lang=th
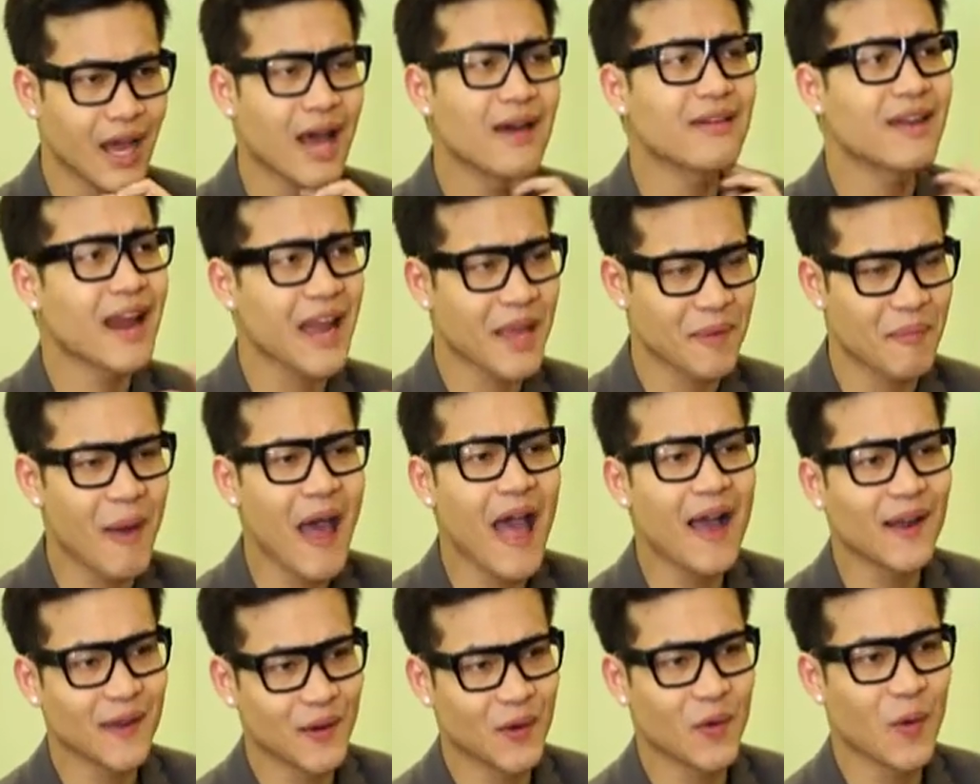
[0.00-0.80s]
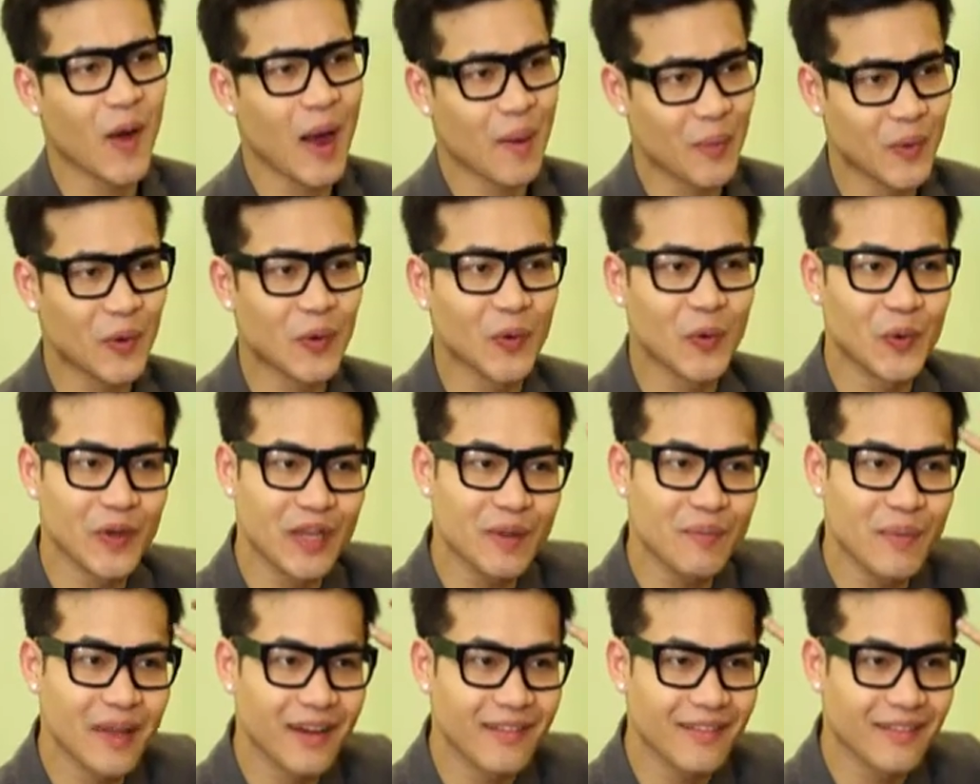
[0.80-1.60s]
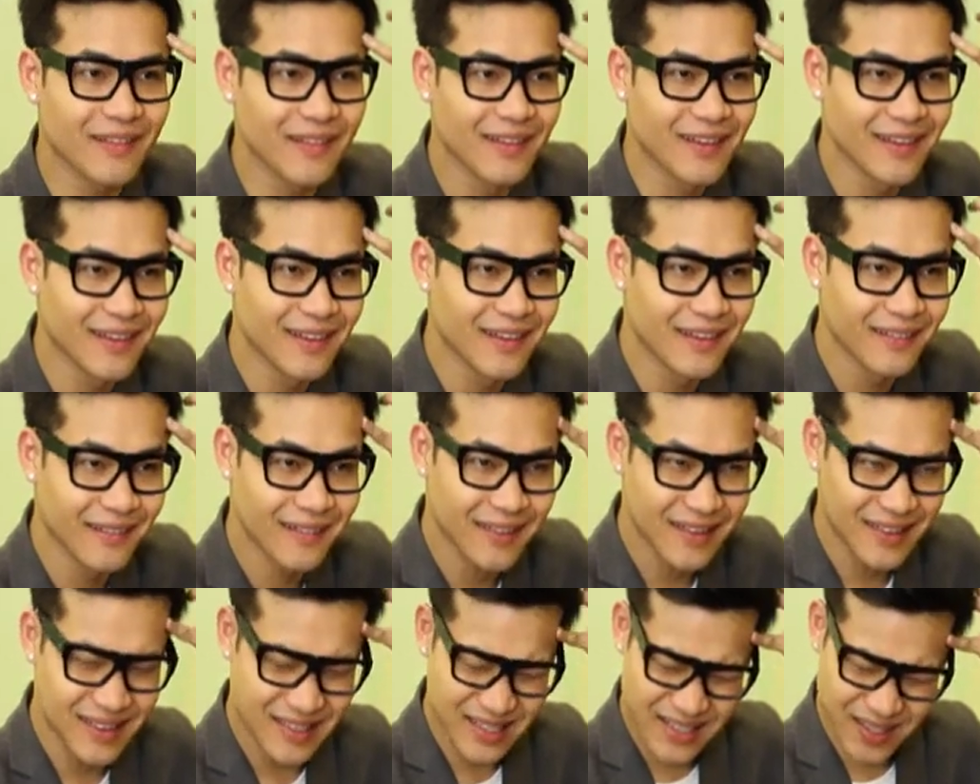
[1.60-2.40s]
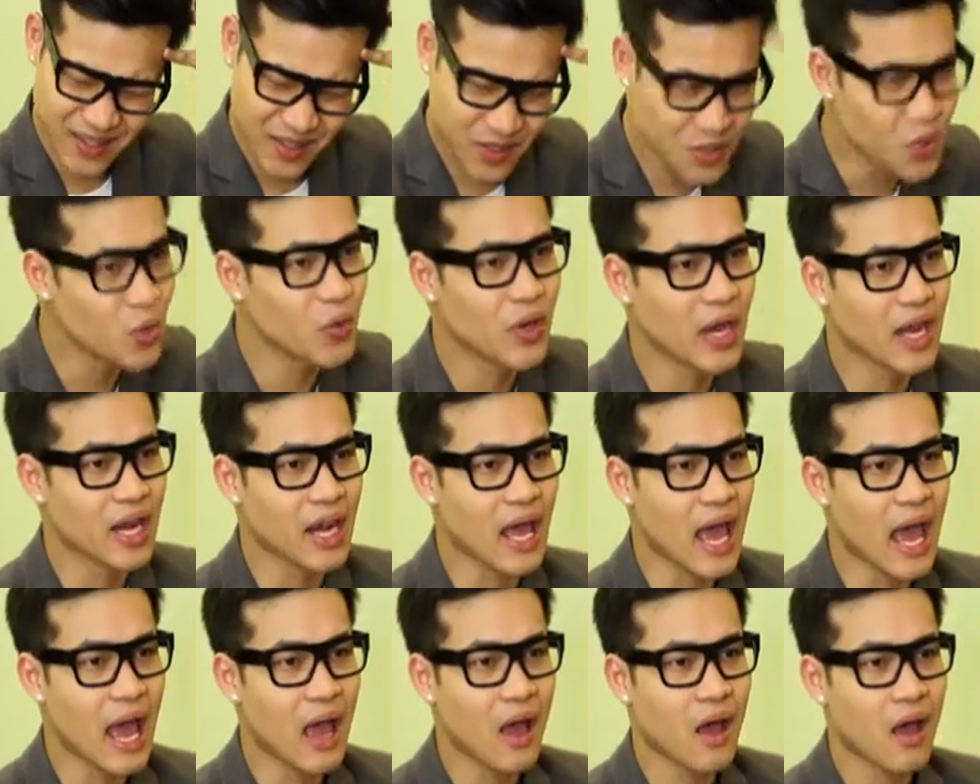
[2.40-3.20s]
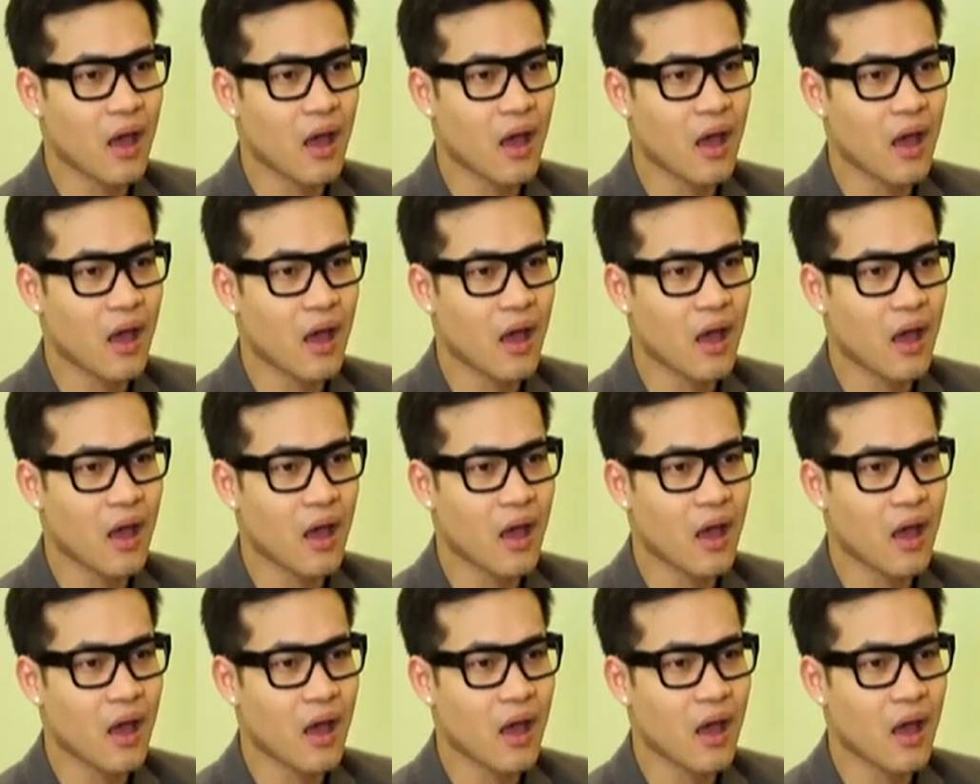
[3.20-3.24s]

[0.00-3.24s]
อะไรบ้างคือความรู้ที่มันอยู่ในเนี้ย